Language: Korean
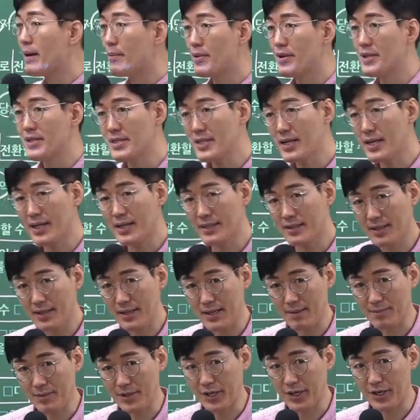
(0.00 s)
레버리지가
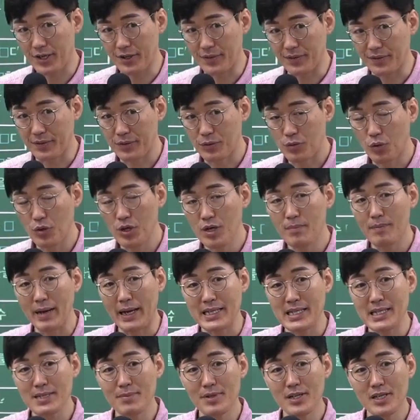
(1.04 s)
나타나면 돈을
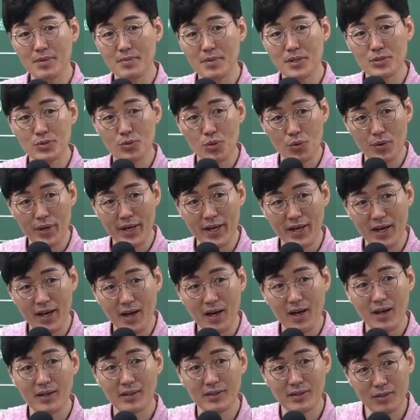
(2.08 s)
많이 빌리면
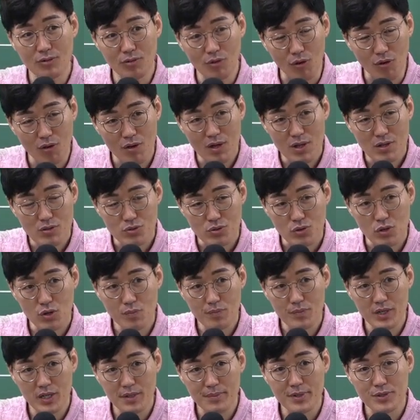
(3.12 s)
손해가 크고
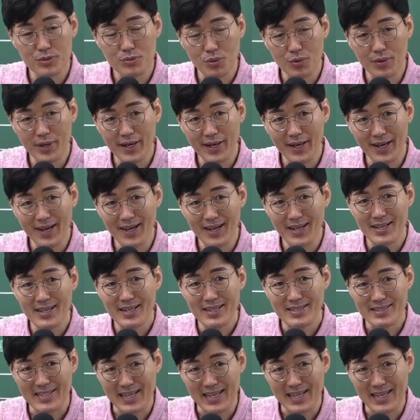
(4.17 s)
조금 빌리면 손해가